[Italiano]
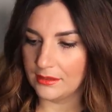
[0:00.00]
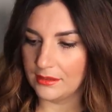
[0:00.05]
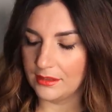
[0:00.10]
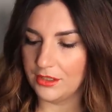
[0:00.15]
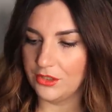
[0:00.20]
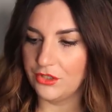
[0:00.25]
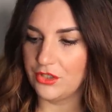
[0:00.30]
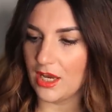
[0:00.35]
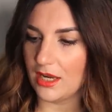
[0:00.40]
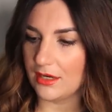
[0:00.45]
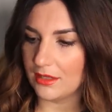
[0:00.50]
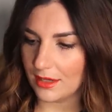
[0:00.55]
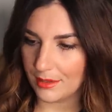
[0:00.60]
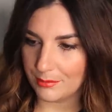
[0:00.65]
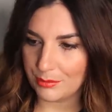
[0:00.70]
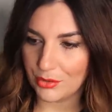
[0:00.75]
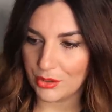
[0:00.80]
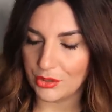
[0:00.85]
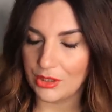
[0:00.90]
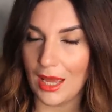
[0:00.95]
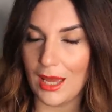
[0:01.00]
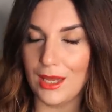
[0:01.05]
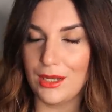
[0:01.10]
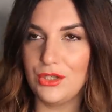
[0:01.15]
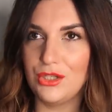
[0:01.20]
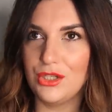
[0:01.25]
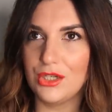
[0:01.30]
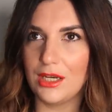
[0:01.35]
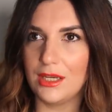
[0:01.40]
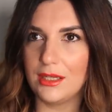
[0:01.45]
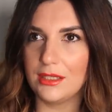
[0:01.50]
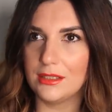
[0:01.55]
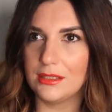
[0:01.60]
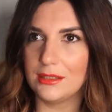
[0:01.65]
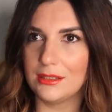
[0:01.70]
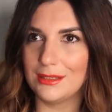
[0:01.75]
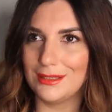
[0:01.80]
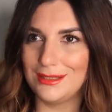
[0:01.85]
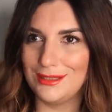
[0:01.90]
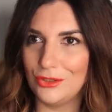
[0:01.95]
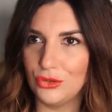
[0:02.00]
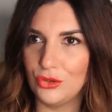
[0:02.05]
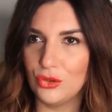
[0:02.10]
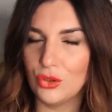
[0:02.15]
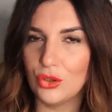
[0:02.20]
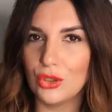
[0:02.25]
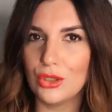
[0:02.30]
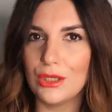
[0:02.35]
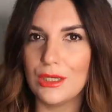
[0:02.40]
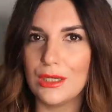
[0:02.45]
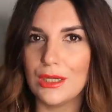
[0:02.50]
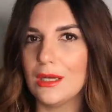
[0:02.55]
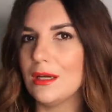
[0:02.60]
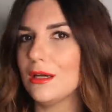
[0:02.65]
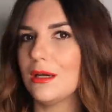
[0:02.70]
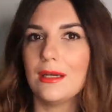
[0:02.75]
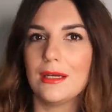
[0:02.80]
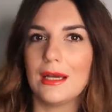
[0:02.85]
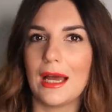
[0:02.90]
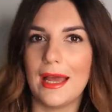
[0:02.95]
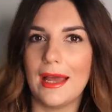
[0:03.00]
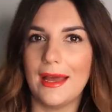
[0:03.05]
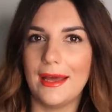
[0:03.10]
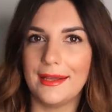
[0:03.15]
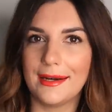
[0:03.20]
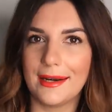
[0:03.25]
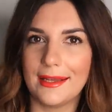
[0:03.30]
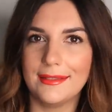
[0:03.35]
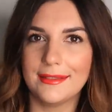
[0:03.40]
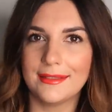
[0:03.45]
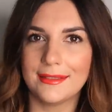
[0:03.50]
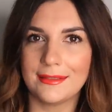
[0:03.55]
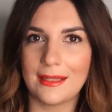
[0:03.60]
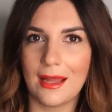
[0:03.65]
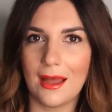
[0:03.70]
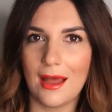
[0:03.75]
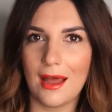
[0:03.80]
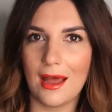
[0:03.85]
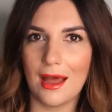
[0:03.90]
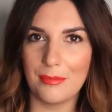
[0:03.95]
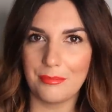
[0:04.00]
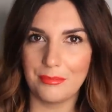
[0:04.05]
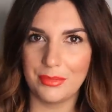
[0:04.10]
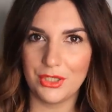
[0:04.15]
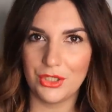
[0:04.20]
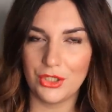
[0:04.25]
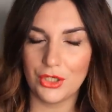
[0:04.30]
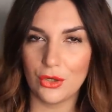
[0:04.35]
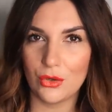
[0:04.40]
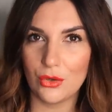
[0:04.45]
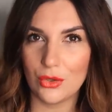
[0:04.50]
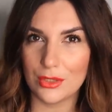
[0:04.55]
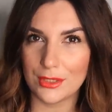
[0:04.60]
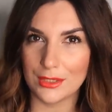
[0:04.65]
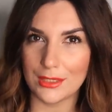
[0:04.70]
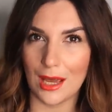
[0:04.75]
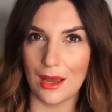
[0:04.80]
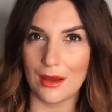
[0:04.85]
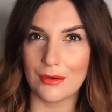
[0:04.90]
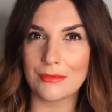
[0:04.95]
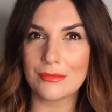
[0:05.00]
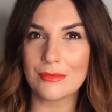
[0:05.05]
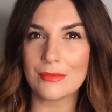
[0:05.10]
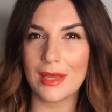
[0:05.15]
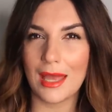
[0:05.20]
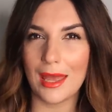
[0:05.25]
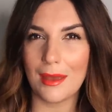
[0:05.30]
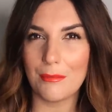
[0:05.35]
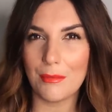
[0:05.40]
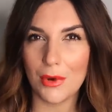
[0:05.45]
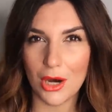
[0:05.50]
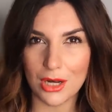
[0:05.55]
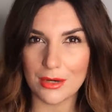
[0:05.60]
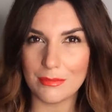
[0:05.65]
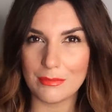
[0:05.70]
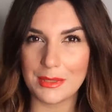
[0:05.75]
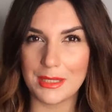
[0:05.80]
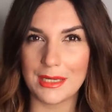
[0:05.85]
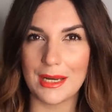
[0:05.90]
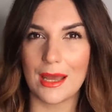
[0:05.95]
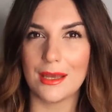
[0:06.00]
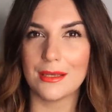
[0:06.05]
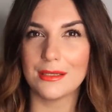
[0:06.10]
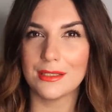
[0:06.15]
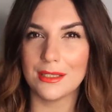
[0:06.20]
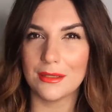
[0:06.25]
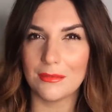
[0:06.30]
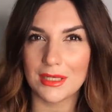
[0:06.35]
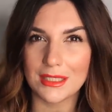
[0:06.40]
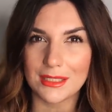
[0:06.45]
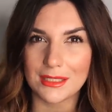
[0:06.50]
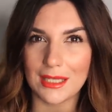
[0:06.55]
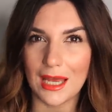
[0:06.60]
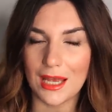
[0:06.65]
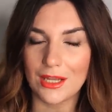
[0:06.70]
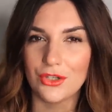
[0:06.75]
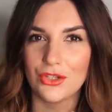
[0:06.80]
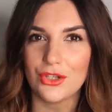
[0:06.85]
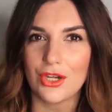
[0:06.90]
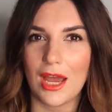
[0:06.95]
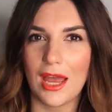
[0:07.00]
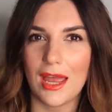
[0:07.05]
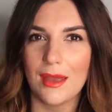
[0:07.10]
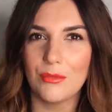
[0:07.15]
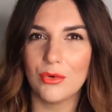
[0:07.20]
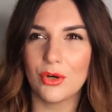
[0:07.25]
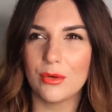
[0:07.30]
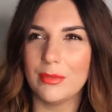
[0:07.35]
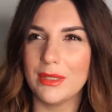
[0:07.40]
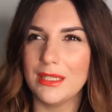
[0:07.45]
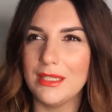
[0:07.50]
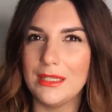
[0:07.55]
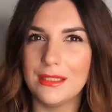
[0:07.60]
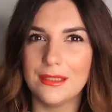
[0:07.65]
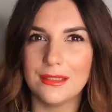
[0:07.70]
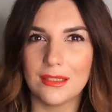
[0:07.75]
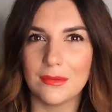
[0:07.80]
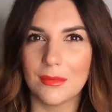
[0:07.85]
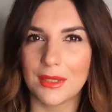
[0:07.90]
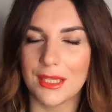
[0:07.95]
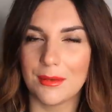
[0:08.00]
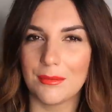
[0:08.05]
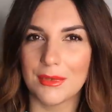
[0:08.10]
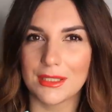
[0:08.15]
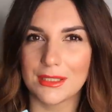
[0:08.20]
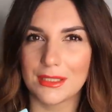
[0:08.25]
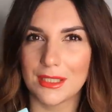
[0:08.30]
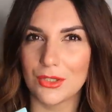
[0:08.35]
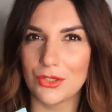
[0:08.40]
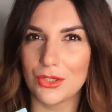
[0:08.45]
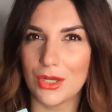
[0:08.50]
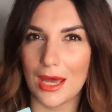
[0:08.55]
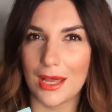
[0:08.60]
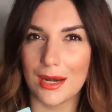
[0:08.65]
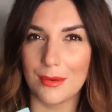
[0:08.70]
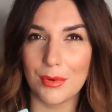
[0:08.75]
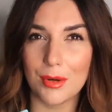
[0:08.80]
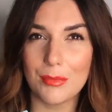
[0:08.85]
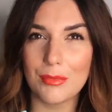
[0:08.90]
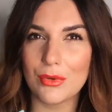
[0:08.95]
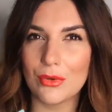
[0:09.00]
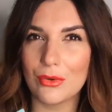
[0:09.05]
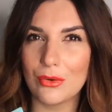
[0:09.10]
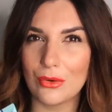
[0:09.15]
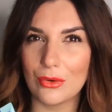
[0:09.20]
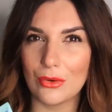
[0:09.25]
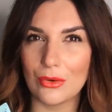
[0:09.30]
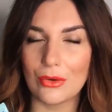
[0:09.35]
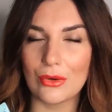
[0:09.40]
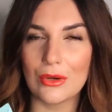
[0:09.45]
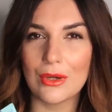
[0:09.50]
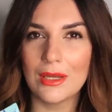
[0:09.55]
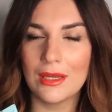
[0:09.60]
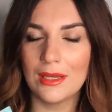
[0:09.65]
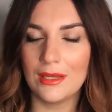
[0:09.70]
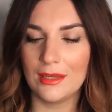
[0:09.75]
rigenera e protegge non resta appiccicosa è morbida, si massaggia, è morbidissima da massaggiare, proprio